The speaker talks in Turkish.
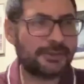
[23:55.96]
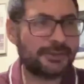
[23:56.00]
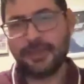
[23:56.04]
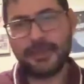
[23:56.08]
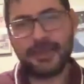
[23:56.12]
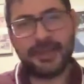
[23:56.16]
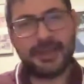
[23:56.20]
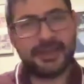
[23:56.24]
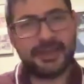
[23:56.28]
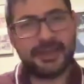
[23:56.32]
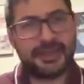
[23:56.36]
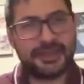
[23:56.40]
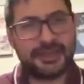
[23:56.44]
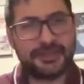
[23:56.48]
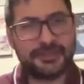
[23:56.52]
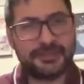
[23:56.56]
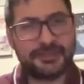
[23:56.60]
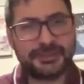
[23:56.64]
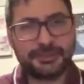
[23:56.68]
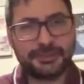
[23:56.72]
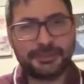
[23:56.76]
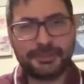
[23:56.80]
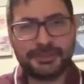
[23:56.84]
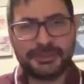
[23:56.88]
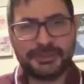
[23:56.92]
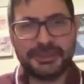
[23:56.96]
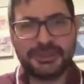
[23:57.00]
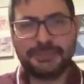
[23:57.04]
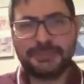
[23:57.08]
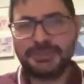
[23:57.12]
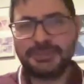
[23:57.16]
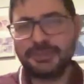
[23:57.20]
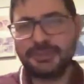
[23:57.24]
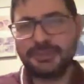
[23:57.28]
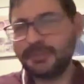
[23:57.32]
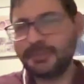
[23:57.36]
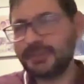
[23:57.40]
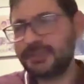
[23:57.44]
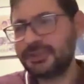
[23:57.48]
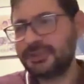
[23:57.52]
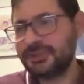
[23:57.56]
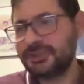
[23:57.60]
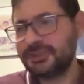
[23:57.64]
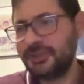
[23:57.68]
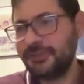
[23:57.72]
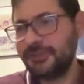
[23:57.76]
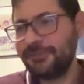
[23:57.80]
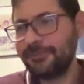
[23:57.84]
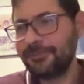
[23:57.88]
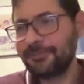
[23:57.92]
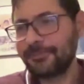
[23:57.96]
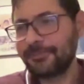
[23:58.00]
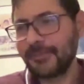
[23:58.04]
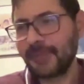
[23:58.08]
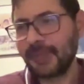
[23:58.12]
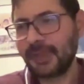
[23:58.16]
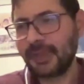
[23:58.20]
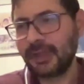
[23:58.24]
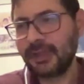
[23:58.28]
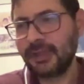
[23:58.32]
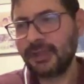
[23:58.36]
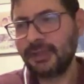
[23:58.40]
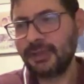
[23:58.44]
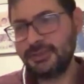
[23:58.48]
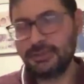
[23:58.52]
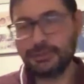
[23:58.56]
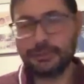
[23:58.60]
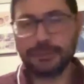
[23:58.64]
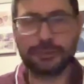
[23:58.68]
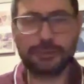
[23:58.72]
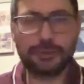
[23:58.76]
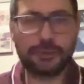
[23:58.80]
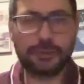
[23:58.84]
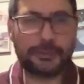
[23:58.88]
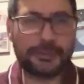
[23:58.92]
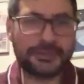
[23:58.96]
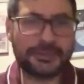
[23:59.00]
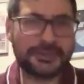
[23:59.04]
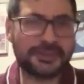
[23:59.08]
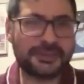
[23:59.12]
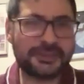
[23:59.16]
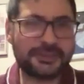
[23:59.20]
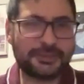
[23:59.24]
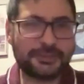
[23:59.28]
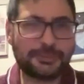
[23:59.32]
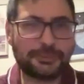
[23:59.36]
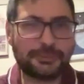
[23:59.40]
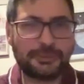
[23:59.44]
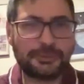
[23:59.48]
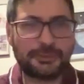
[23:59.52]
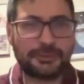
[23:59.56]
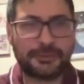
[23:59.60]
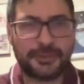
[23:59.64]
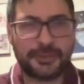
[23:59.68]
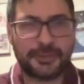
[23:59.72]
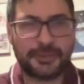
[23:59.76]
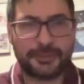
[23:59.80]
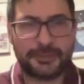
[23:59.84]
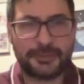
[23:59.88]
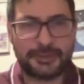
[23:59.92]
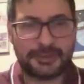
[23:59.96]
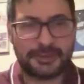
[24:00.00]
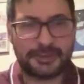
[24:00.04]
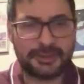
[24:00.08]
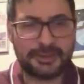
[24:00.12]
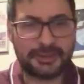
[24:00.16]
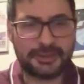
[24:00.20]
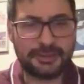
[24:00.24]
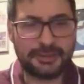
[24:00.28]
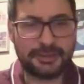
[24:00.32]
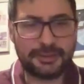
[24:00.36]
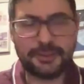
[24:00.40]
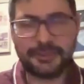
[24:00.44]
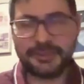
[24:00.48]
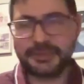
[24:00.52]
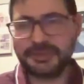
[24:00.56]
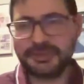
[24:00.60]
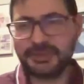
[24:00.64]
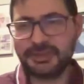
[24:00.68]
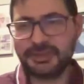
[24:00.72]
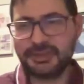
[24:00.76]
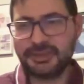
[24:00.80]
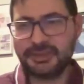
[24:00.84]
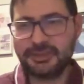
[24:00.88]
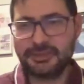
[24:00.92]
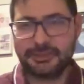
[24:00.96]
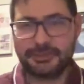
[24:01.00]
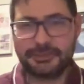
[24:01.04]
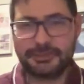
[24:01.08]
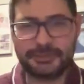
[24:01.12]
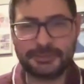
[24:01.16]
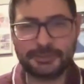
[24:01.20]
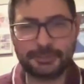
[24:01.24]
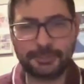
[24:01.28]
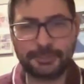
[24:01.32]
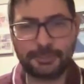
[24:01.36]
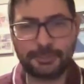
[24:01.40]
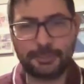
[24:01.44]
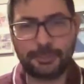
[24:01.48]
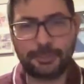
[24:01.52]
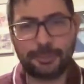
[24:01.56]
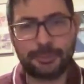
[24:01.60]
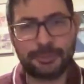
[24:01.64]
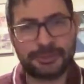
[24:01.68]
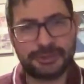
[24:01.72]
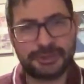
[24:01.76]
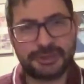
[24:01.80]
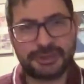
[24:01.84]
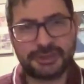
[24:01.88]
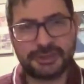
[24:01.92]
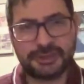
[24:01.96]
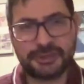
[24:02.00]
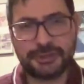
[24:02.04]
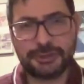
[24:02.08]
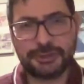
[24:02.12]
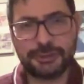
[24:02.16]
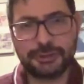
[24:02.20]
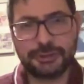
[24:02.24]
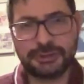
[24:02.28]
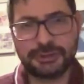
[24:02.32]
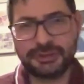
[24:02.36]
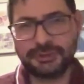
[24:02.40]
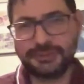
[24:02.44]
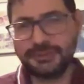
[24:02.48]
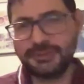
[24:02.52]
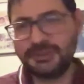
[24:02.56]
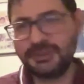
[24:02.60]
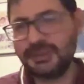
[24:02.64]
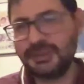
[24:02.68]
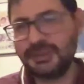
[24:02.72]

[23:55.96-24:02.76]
ama herhangi bir şey basit bir şey bakınca 1915'te tıpkı o da Mehmet, e, Mehmet Eşat gibi bir poliste çalışıyor. Kısmi